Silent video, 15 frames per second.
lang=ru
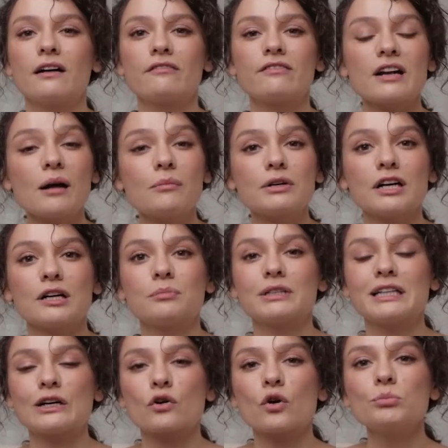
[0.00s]
В рамках
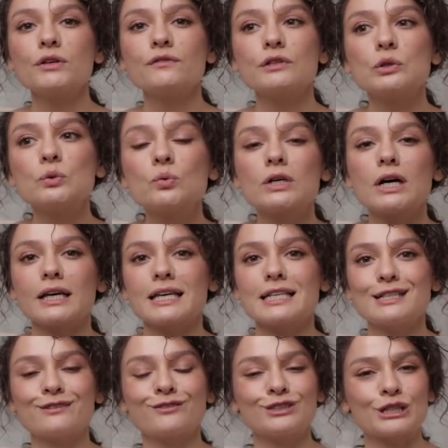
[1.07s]
монохромного лука,
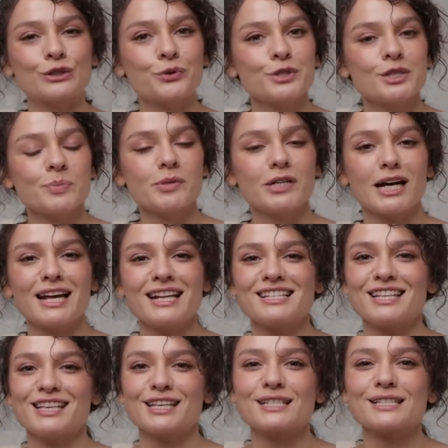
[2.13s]
если вы такой
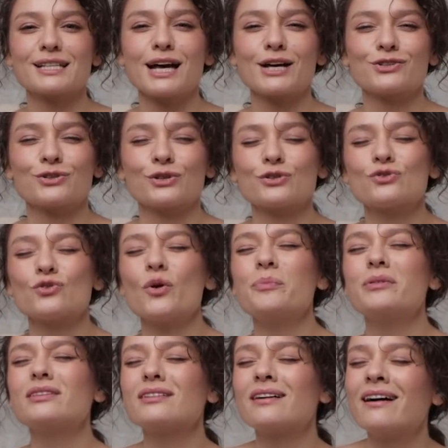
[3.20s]
собираете, я знаю, что
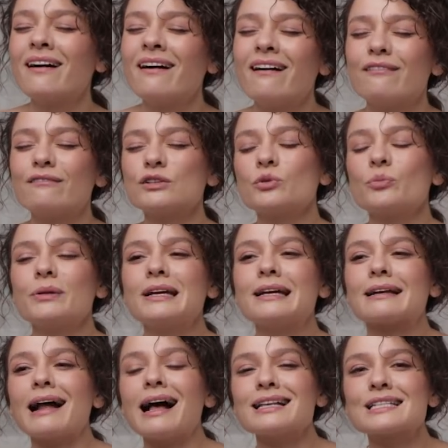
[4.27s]
особенно, в эту
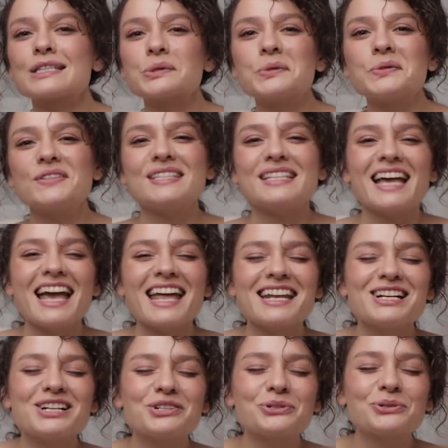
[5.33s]
прекрасную,
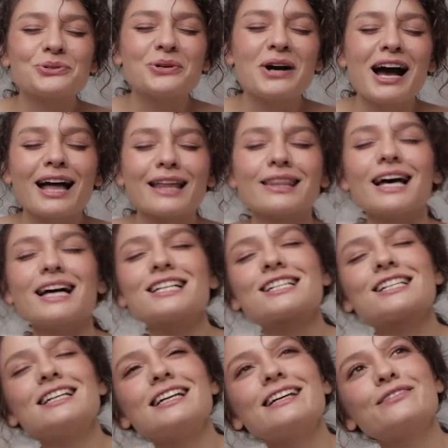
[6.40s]
серенькую,
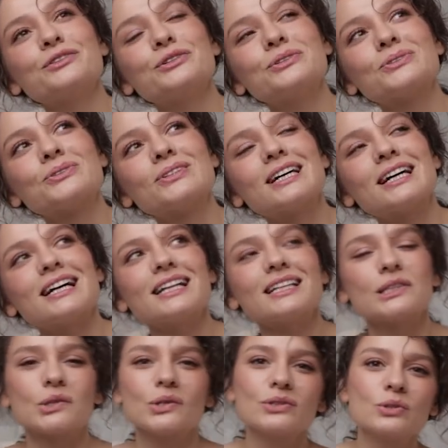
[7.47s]
дождливую,
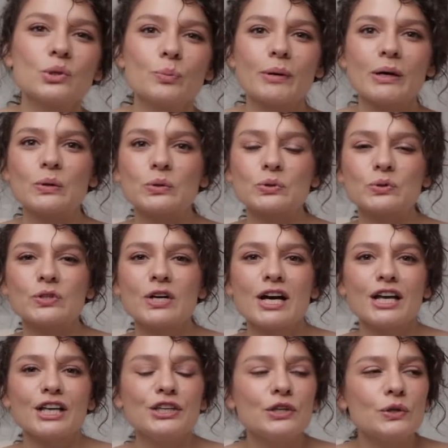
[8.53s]
холодную погоду
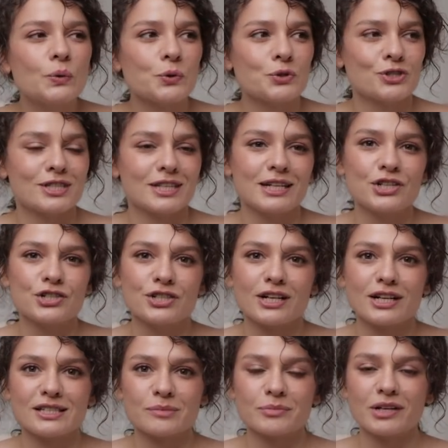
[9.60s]
не хочется лишний
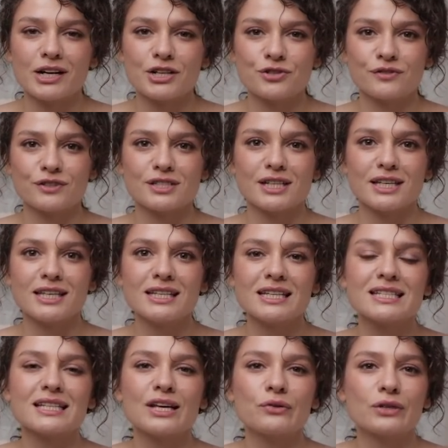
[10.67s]
раз заморачиваться, и
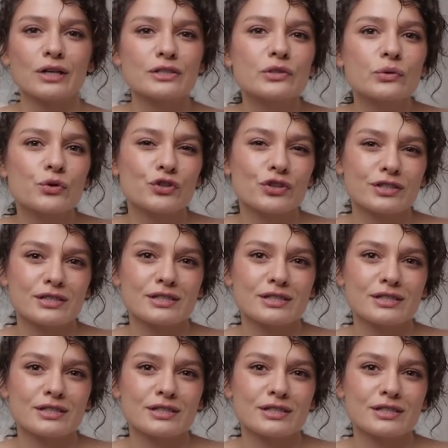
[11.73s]
я знаю, как сложно